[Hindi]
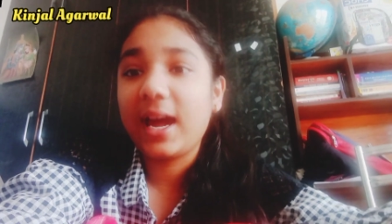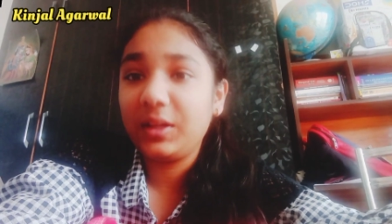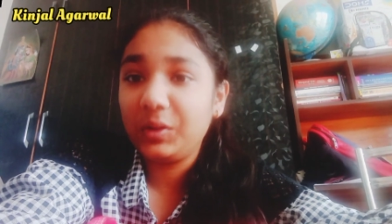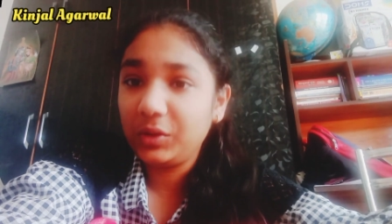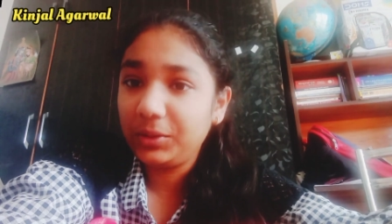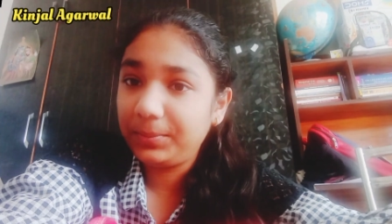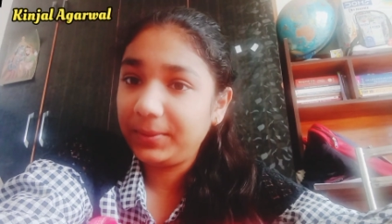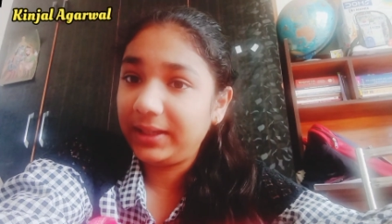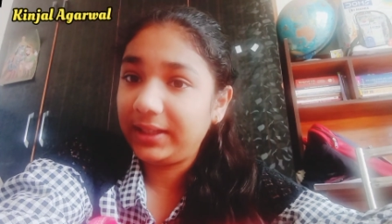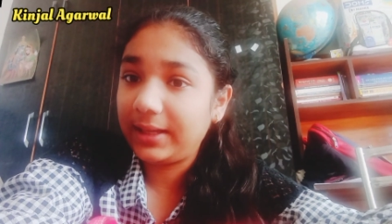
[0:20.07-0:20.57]

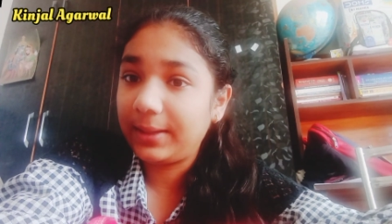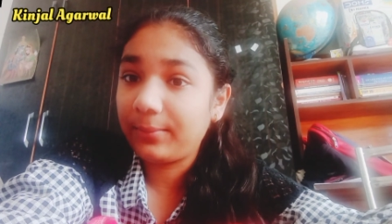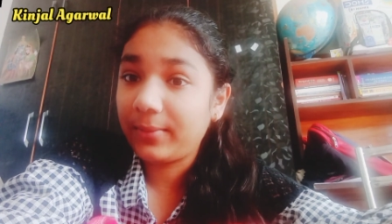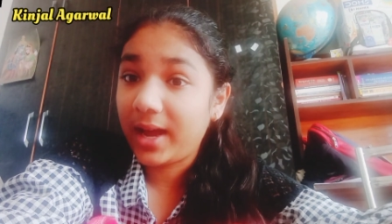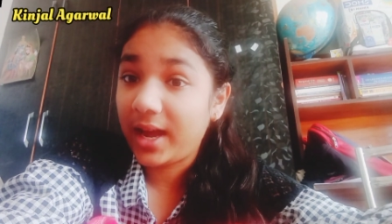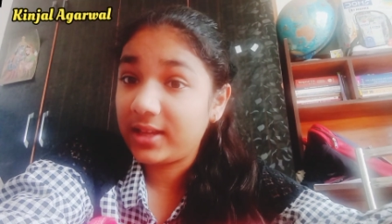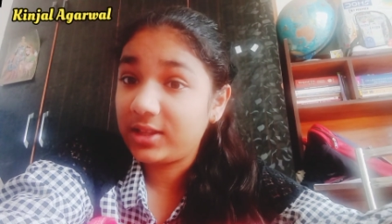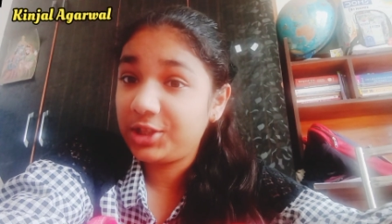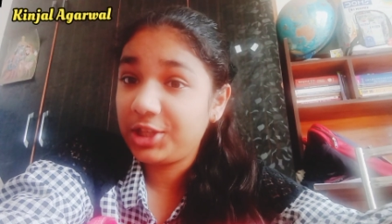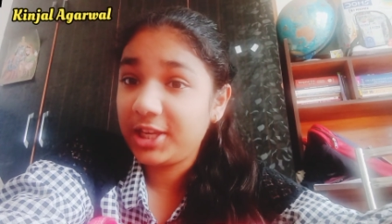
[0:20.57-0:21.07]
annual PTM
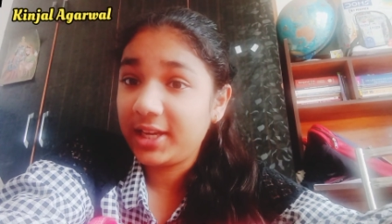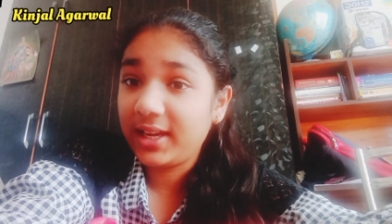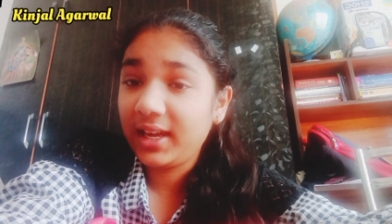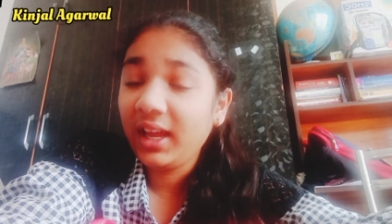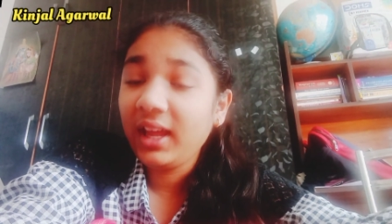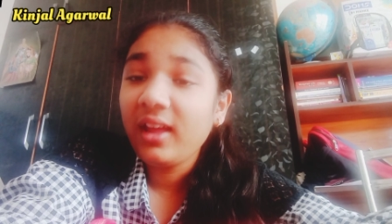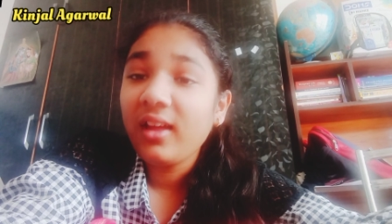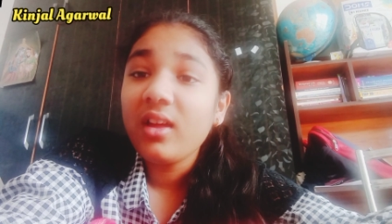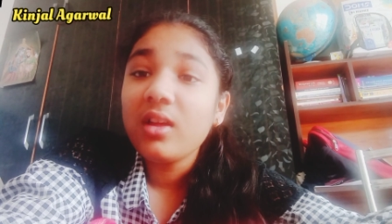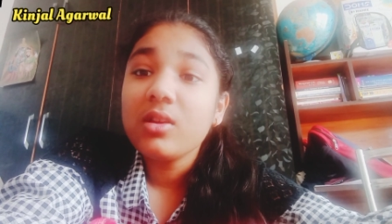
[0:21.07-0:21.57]
आज ही
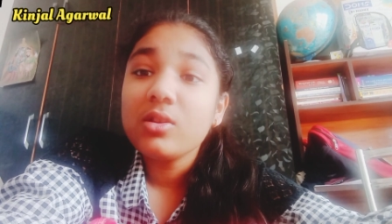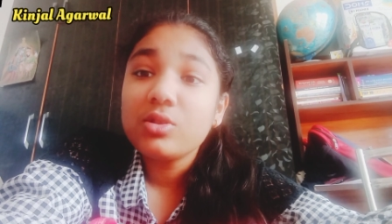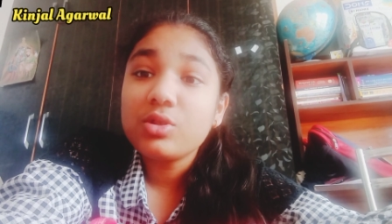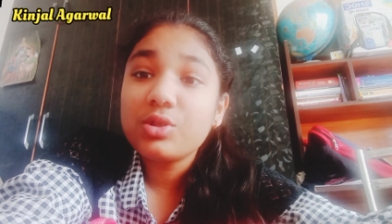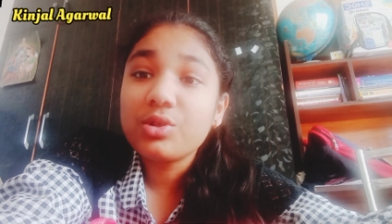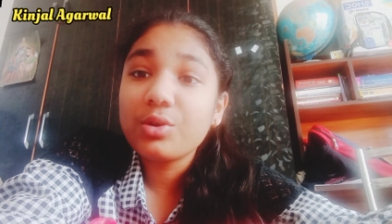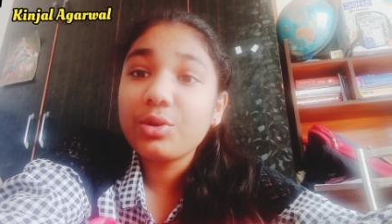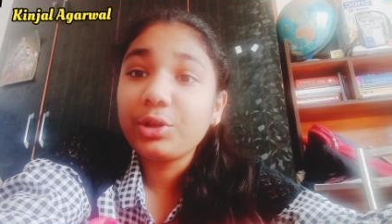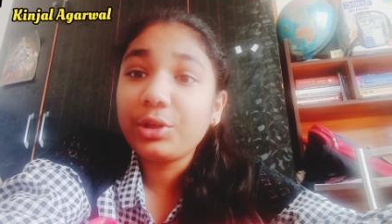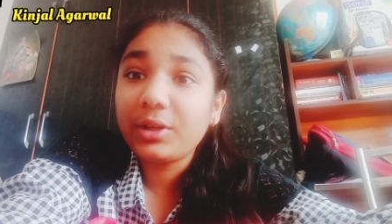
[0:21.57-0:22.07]
है
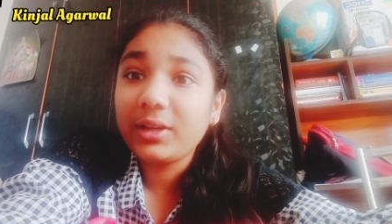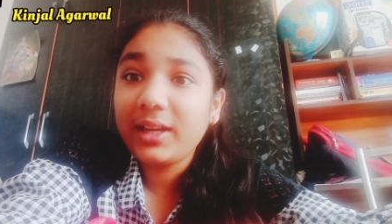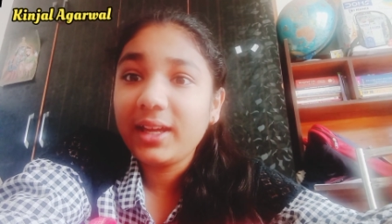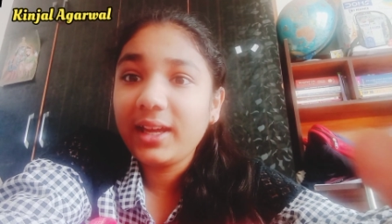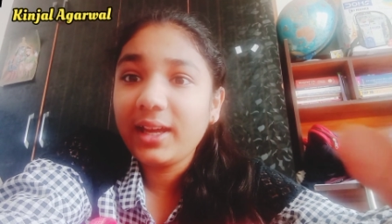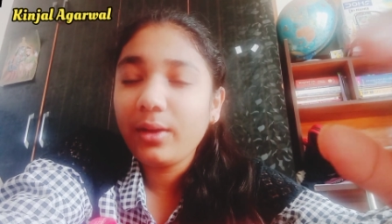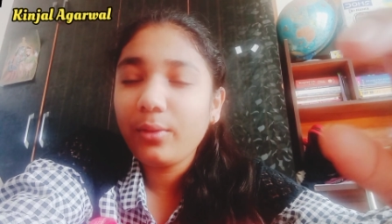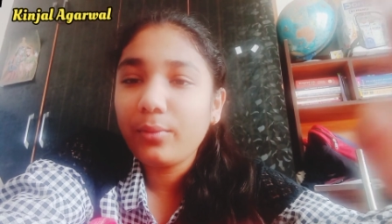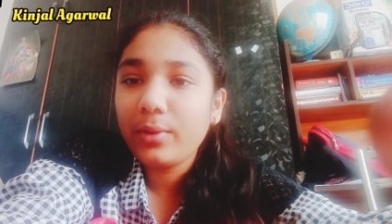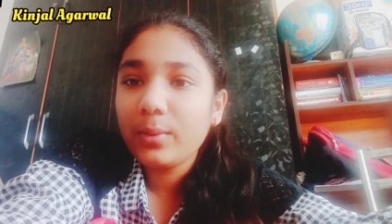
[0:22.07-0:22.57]
so
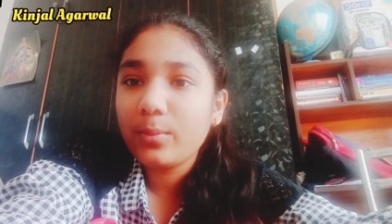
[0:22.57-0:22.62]
today